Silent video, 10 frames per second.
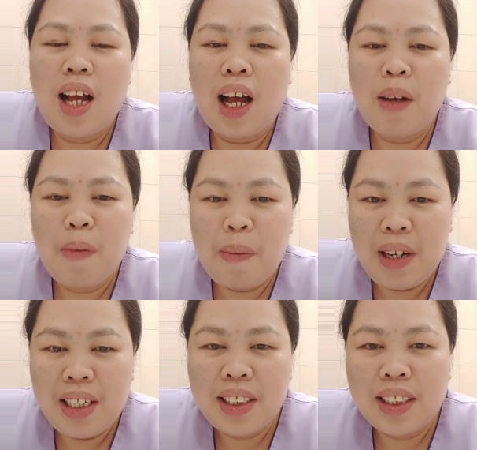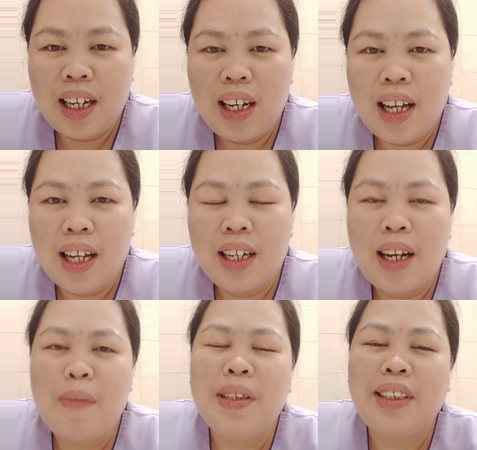ang mabilis talagang
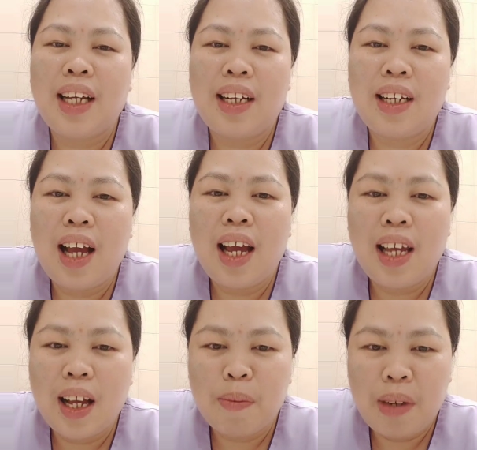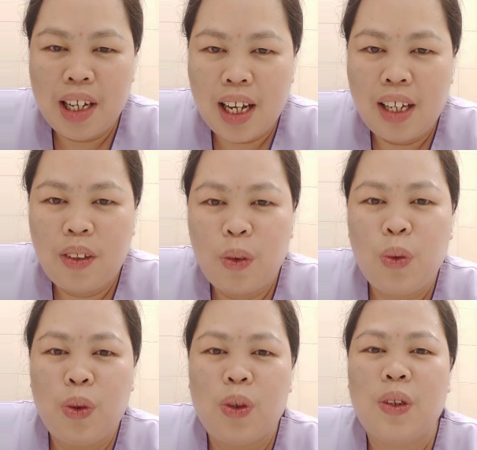labasan ay ang mga
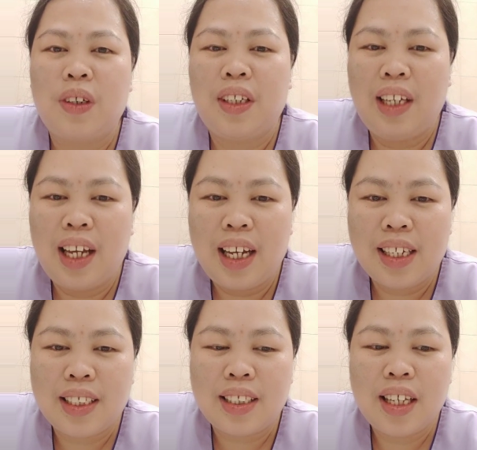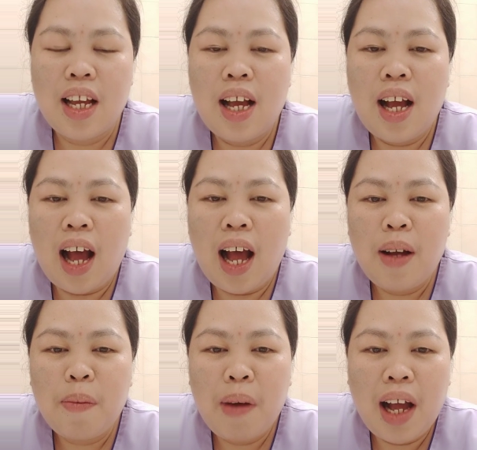dudong. Yes,
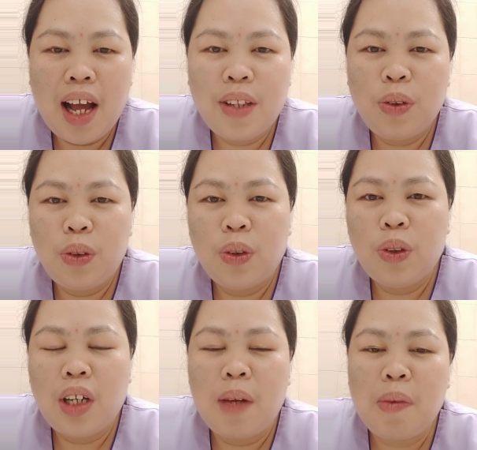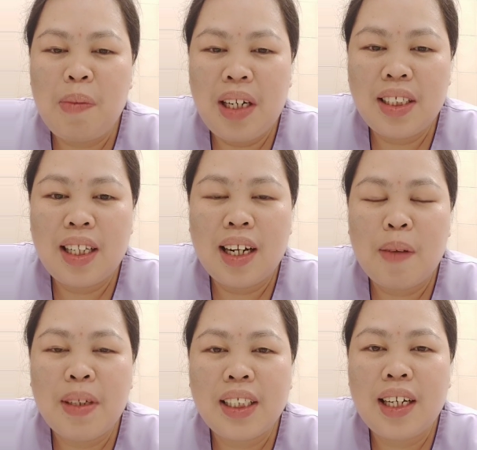ang mga dudong ay mabilis lang
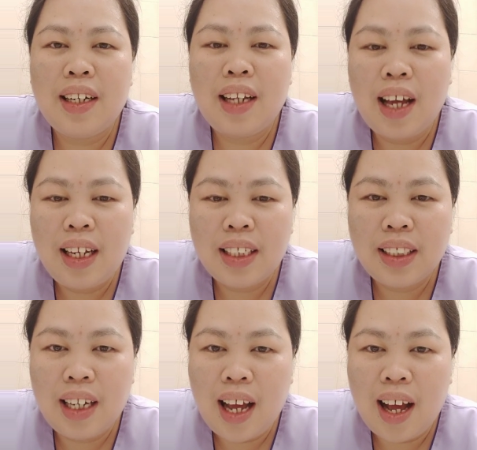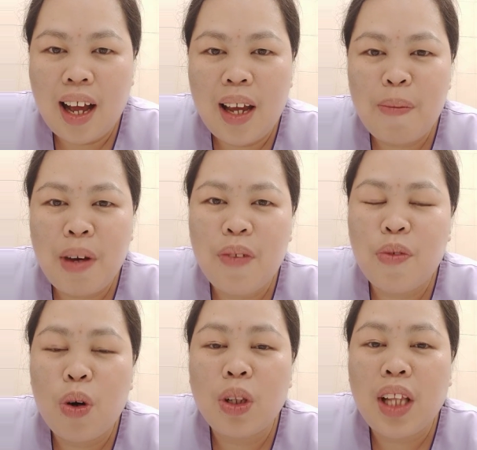labasan dahil sila ay may
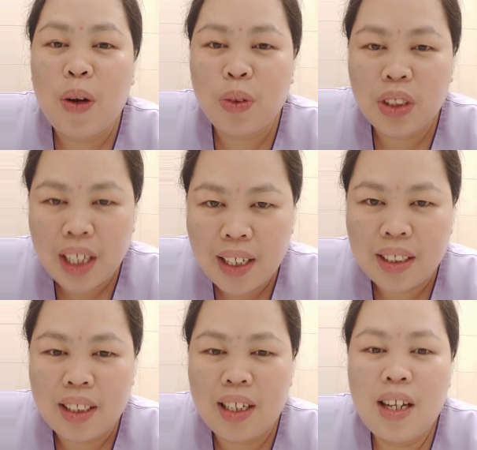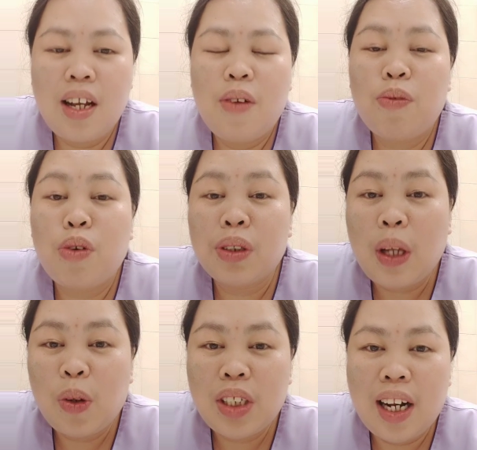4,000
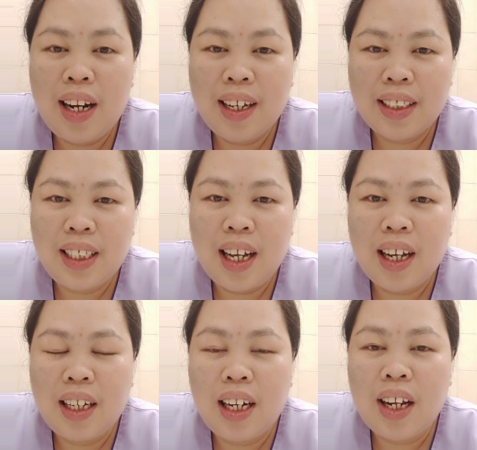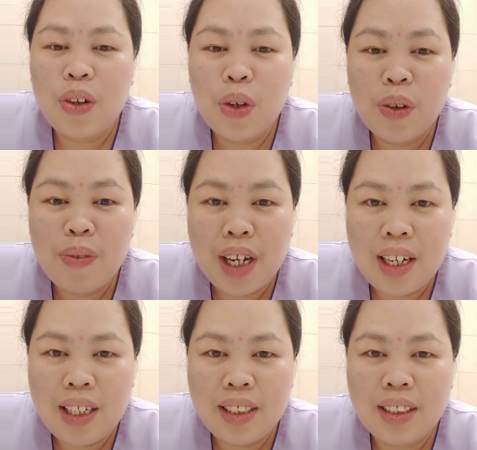4,000 lang kasi ang kanilang nerve
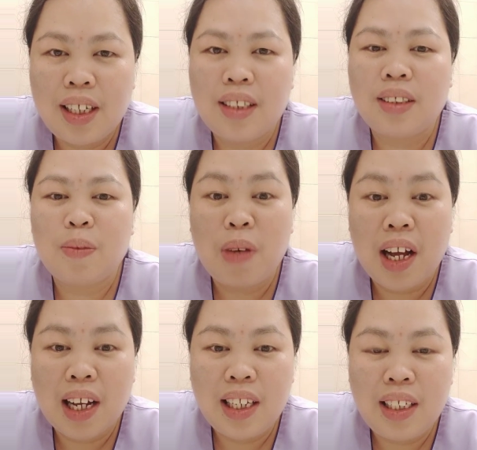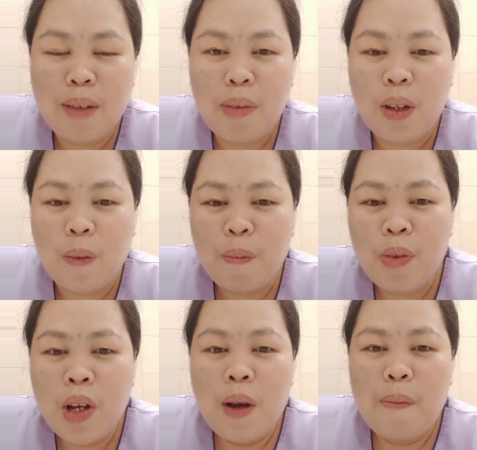ending cells, mga ganyan ba yung
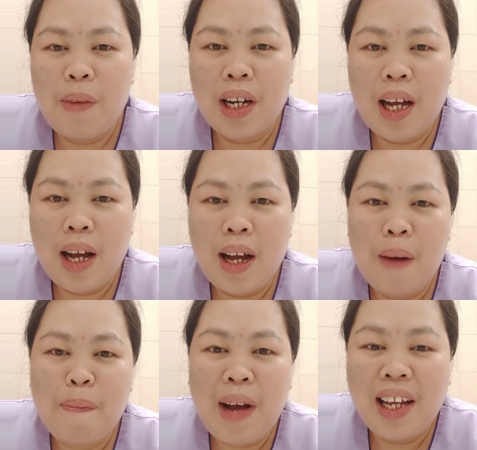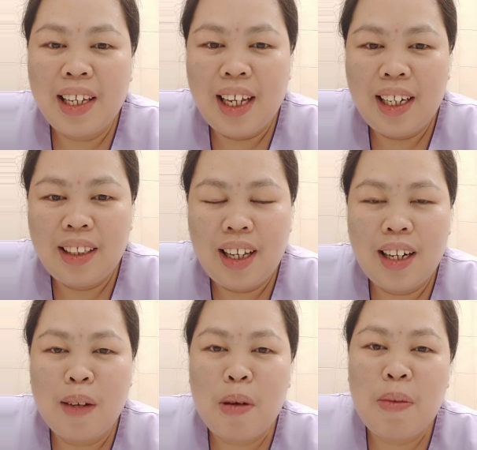mga pangkiliti
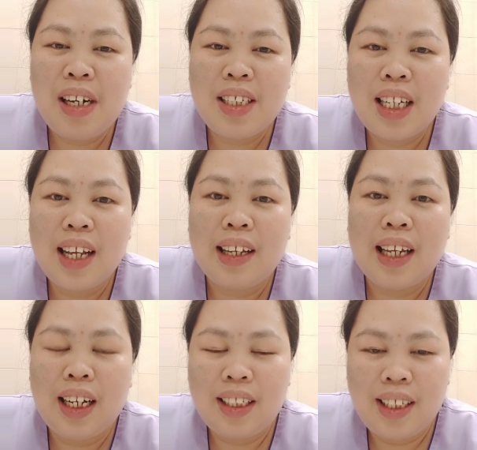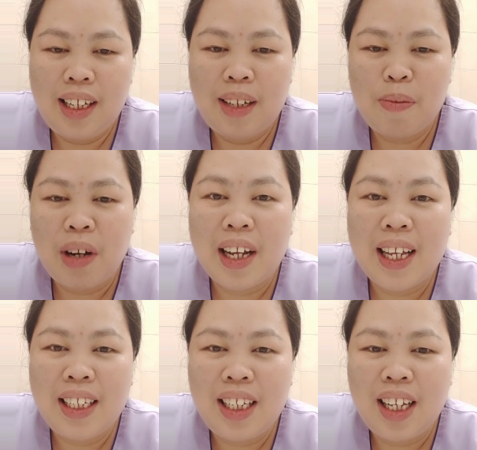na mabilis lang kilitiin, mga
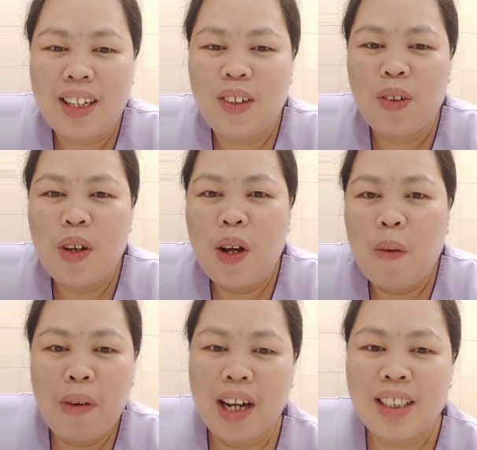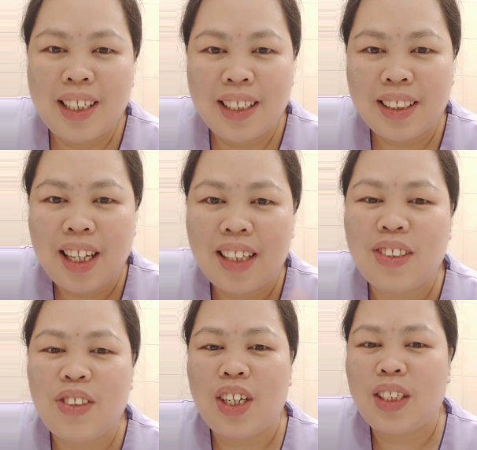ganyan, no? Mga cell cells
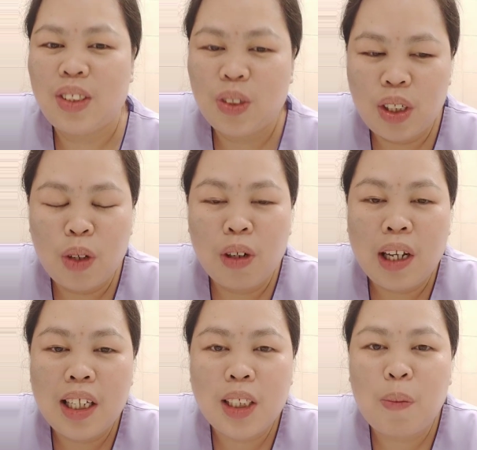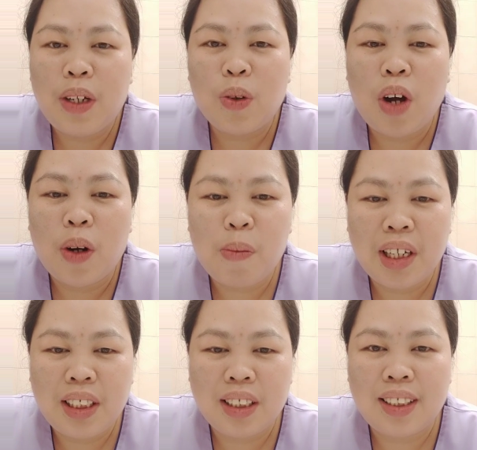dyan. So, hindi ko na-explain kung anong
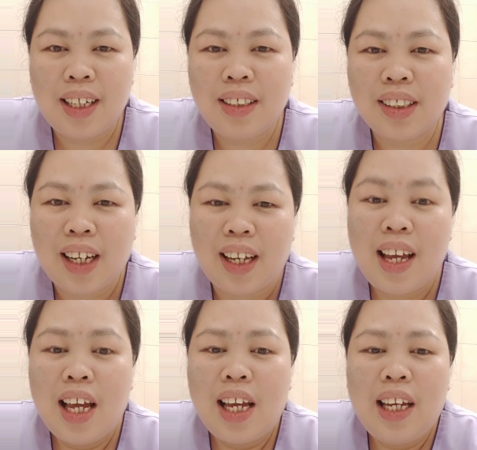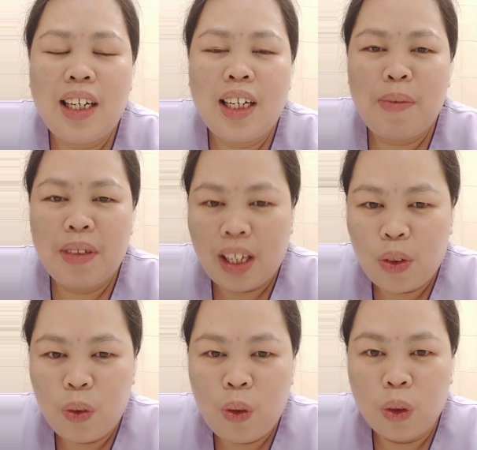mga cell cells kay hindi naman
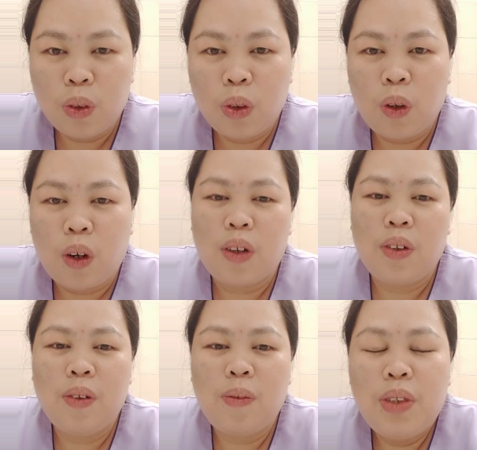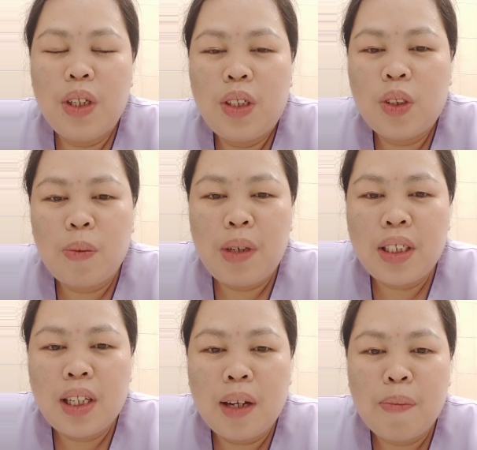tayo doktor, no? So,
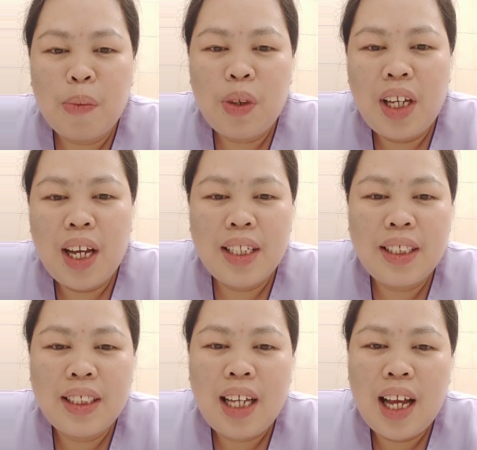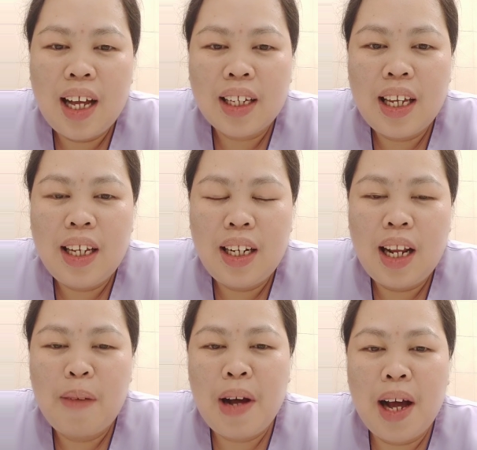based lang po yan sa aking
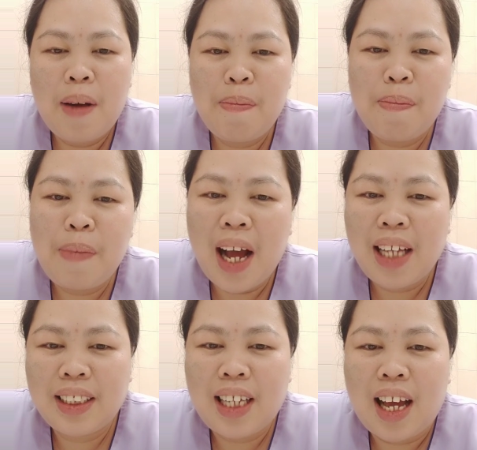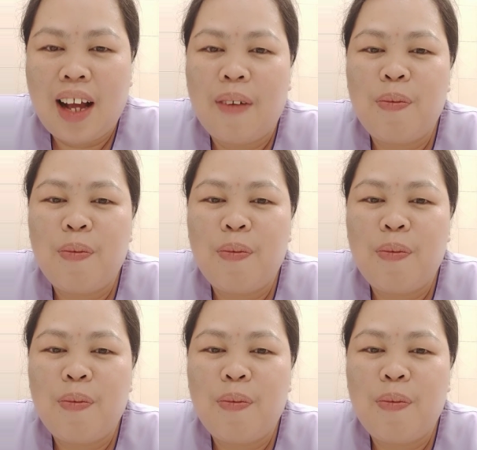nababasa.